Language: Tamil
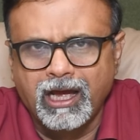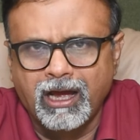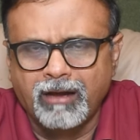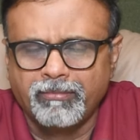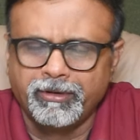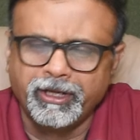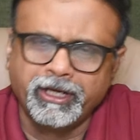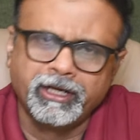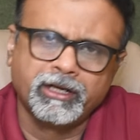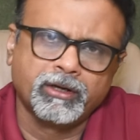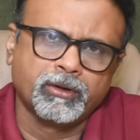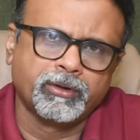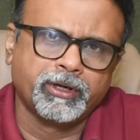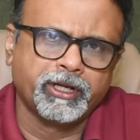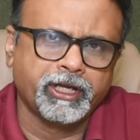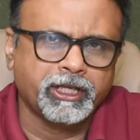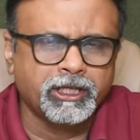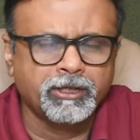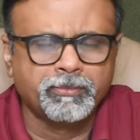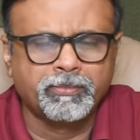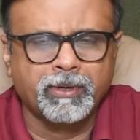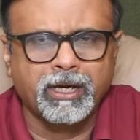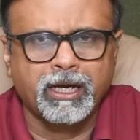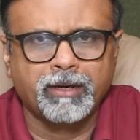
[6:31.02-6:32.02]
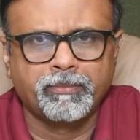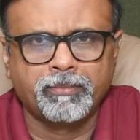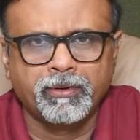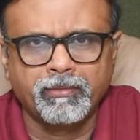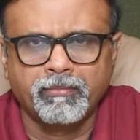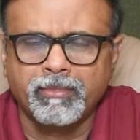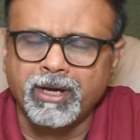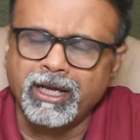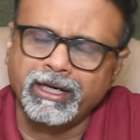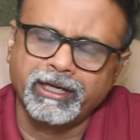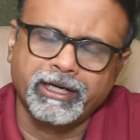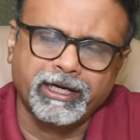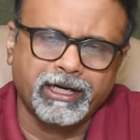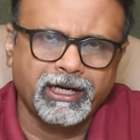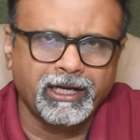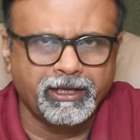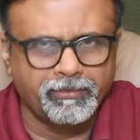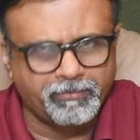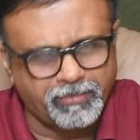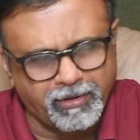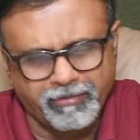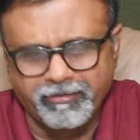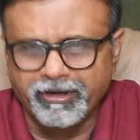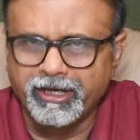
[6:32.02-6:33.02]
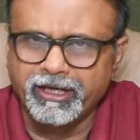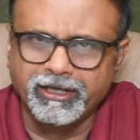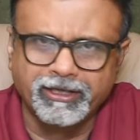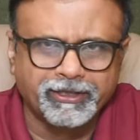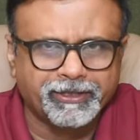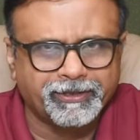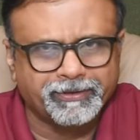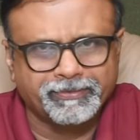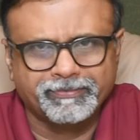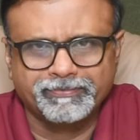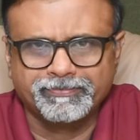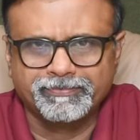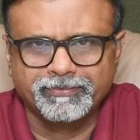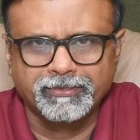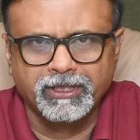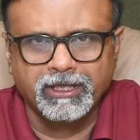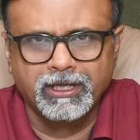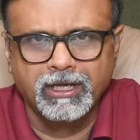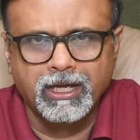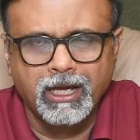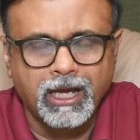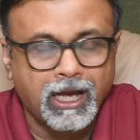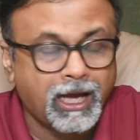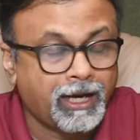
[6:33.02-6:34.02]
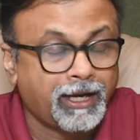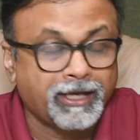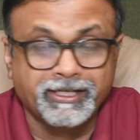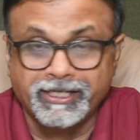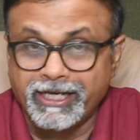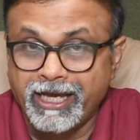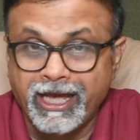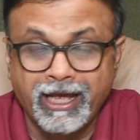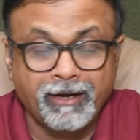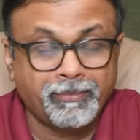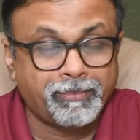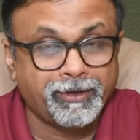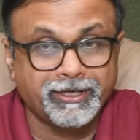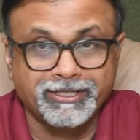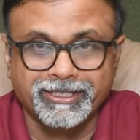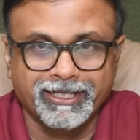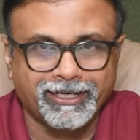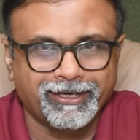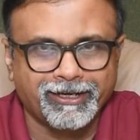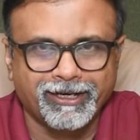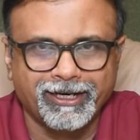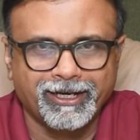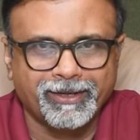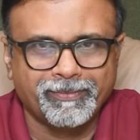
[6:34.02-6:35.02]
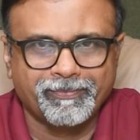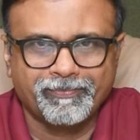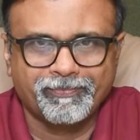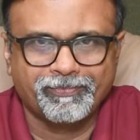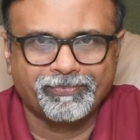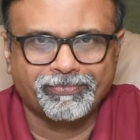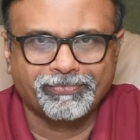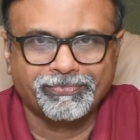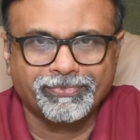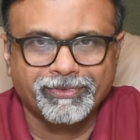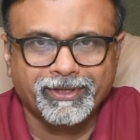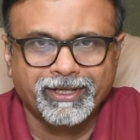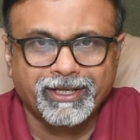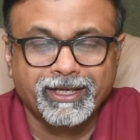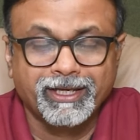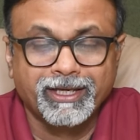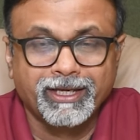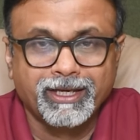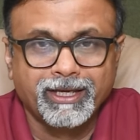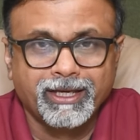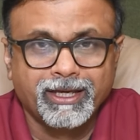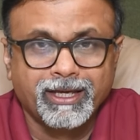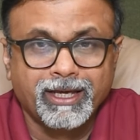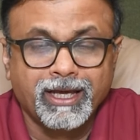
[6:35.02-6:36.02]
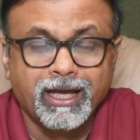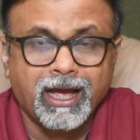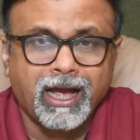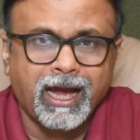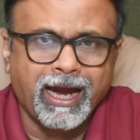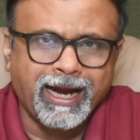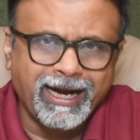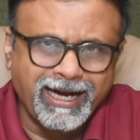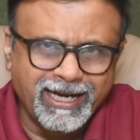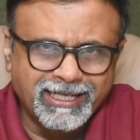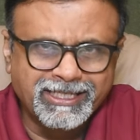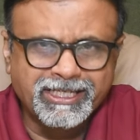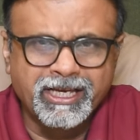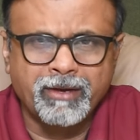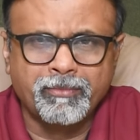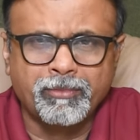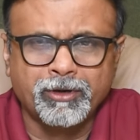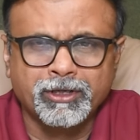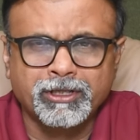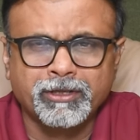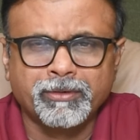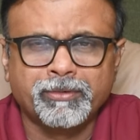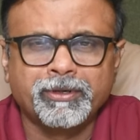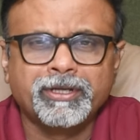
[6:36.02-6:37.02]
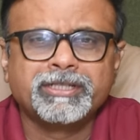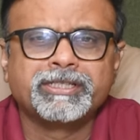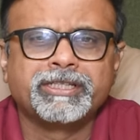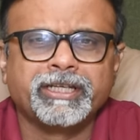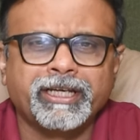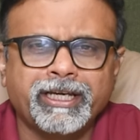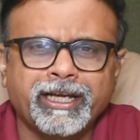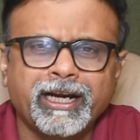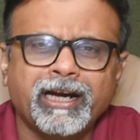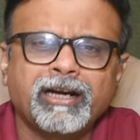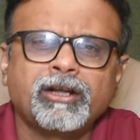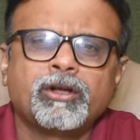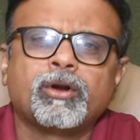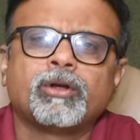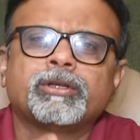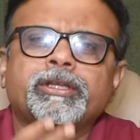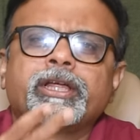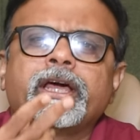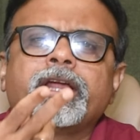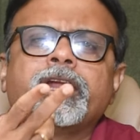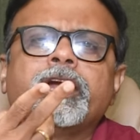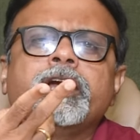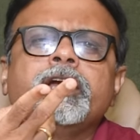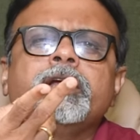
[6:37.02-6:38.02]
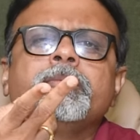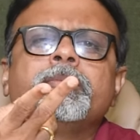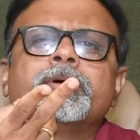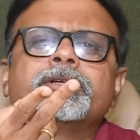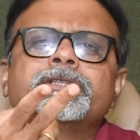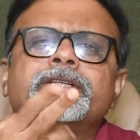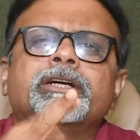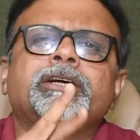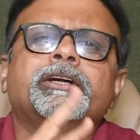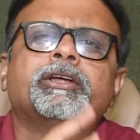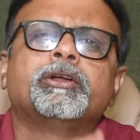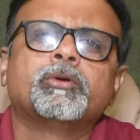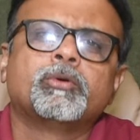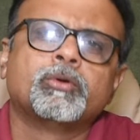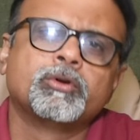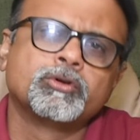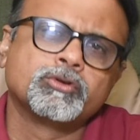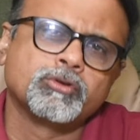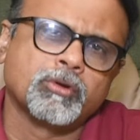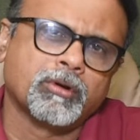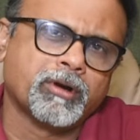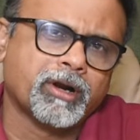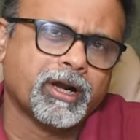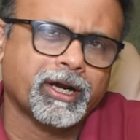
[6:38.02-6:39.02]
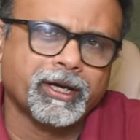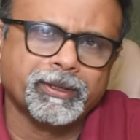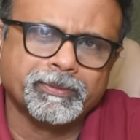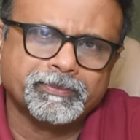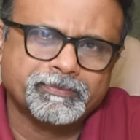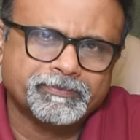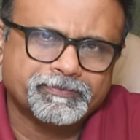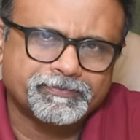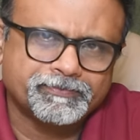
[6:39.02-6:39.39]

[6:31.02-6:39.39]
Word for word: அப்படின்ற ஒரு எதிர்பார்ப்பு மார்க்கெட்டில் இப்போவே இருக்குது ஆனால் ஷேர் ப்ரைஸ் இறங்கலை ஐடிசியை பொறுத்தவரை சிகரெட் க்ரோத்தே ரெண்டு பர்சன்ட் இருக்கும்னு சொல்கிறாங்க